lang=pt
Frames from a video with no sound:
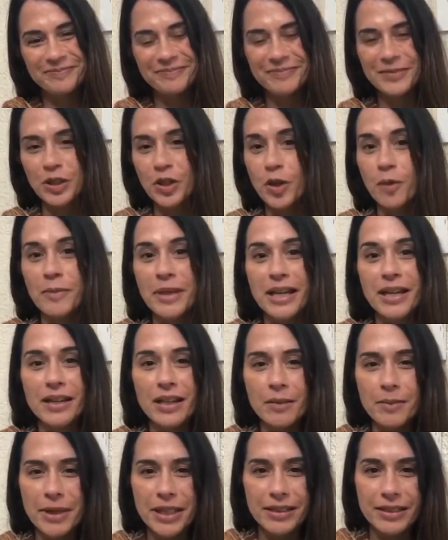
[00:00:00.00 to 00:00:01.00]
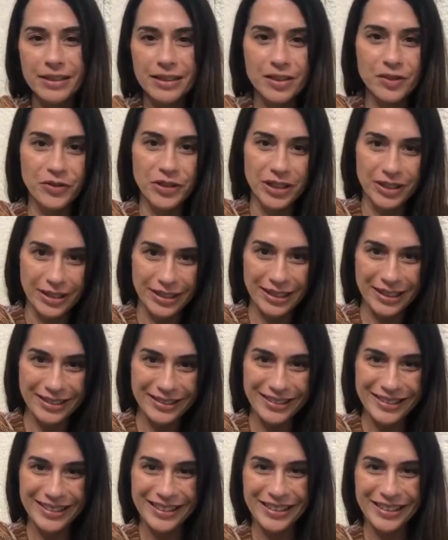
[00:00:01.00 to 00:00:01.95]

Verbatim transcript: Meu nome é Ana Beatriz Viana,